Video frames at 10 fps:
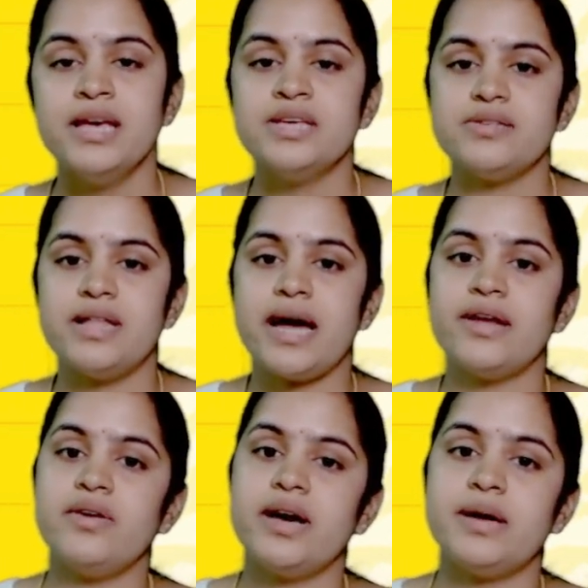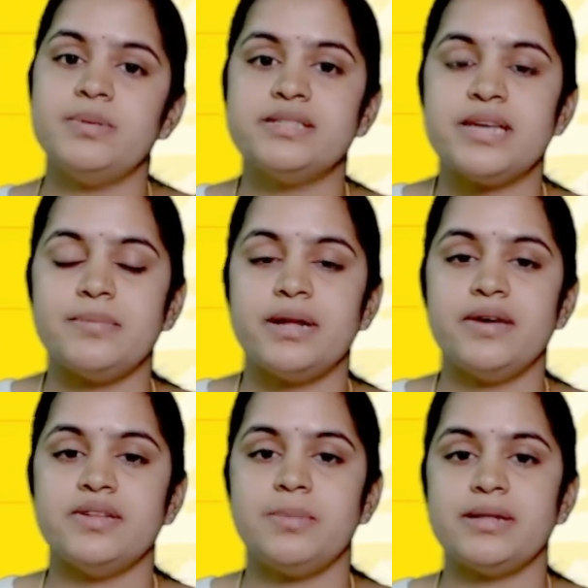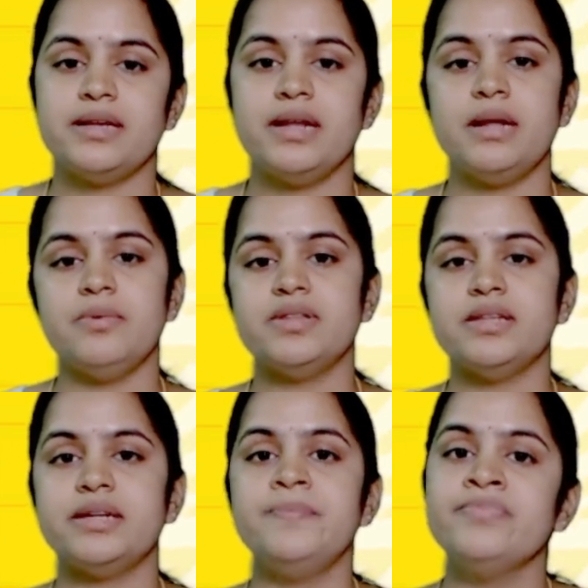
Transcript: ஸோ இந்த ஹைட்ரோ கார்பன்ஸ் சாப்டர்லேயே வந்து பார்த்தீங்கன்னா நம்ம வந்துட்டு